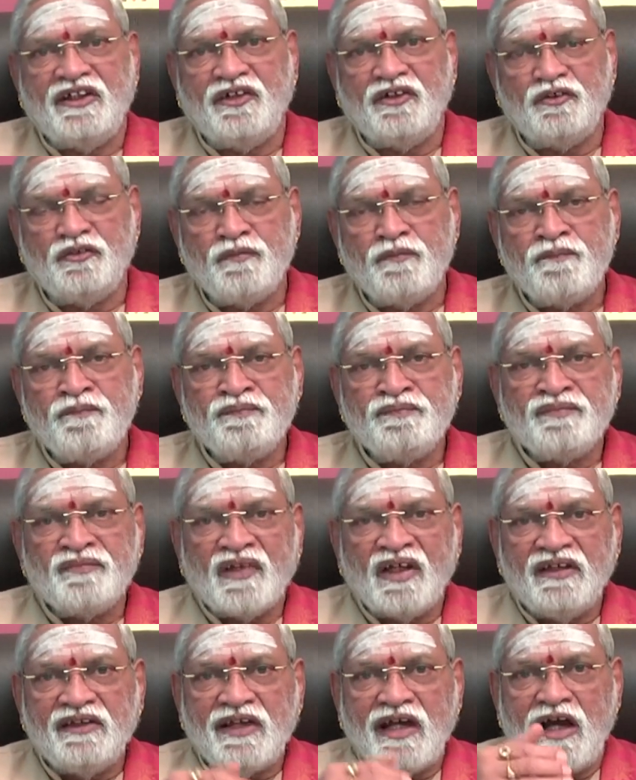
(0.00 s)
అన్నట్టు
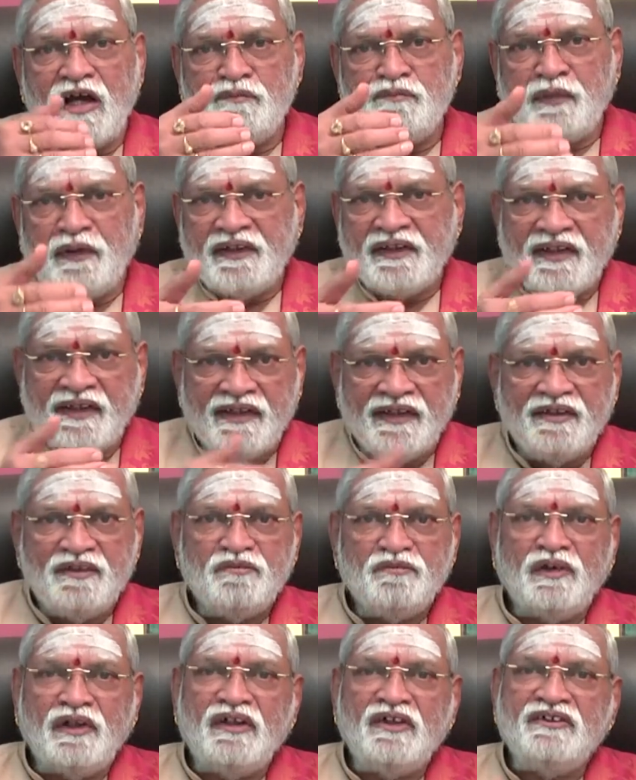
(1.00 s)
అంటే అప్పటికి
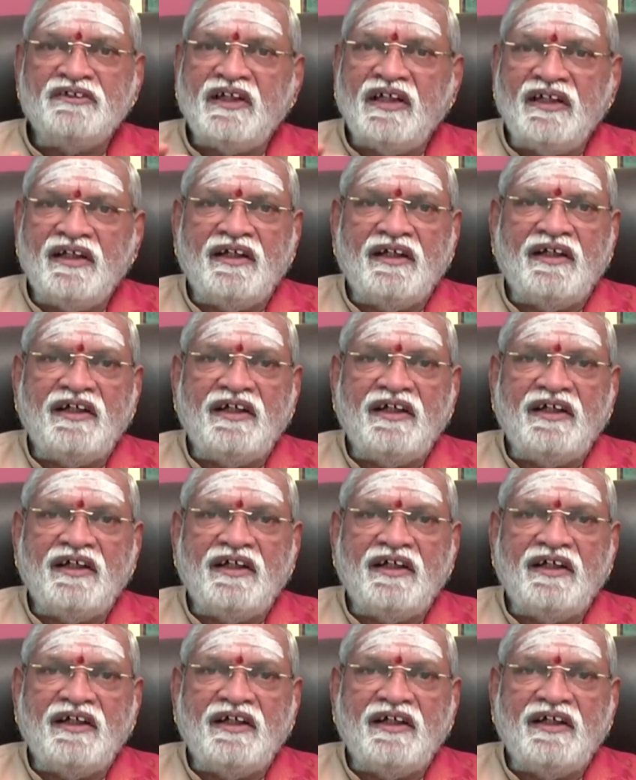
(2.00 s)
మనకు చాలా